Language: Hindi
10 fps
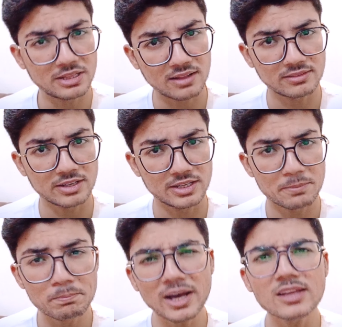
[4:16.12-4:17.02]
बताता
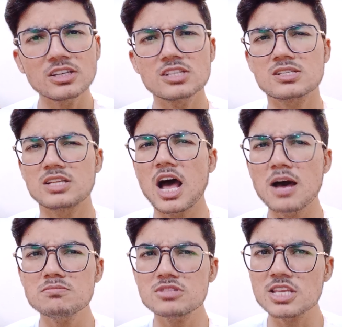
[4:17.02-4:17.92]
है मगर
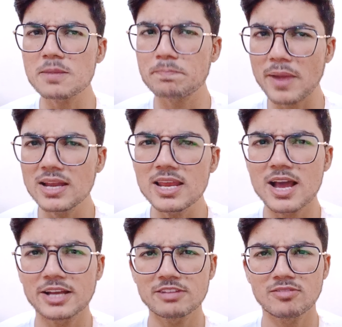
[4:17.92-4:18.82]
इस्लाम से पहले
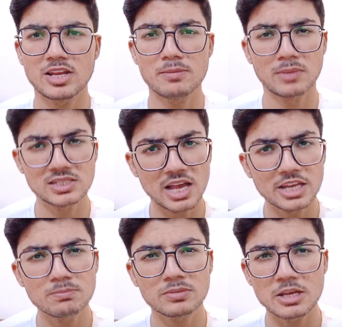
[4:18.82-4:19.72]
आने वाले
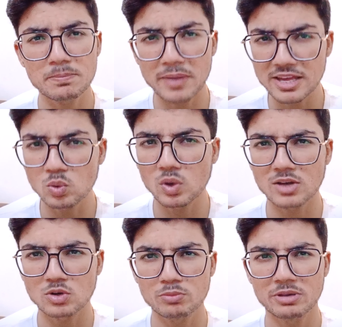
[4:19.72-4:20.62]
मजाहिब के
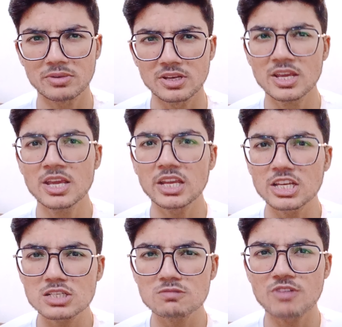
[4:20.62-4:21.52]
पैरोकारों में भी
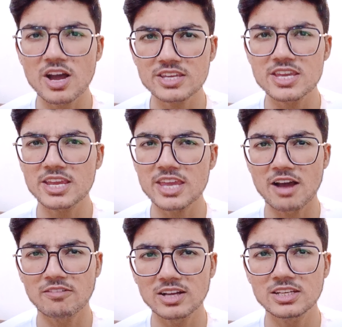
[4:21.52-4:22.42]
इस वाक़े के
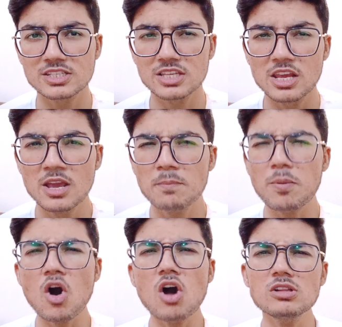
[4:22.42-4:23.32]
हवाले से
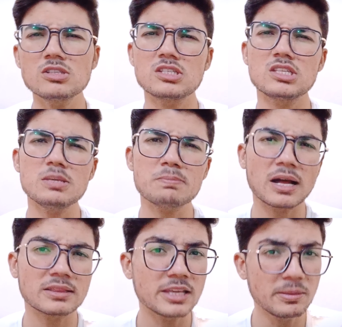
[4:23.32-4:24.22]
बहुत सी
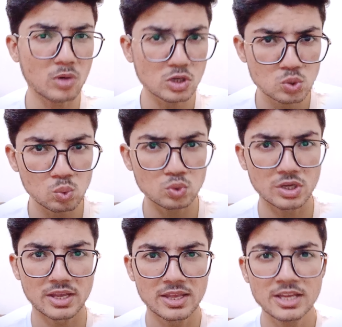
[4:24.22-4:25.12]
बातें मौजूद
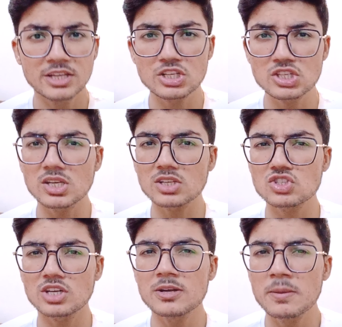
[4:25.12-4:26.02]
हैं
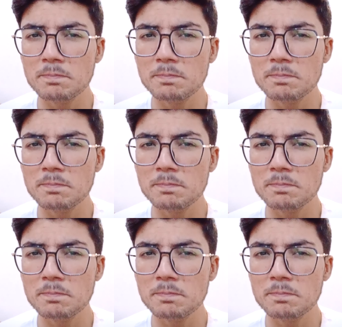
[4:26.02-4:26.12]
रिसर्चर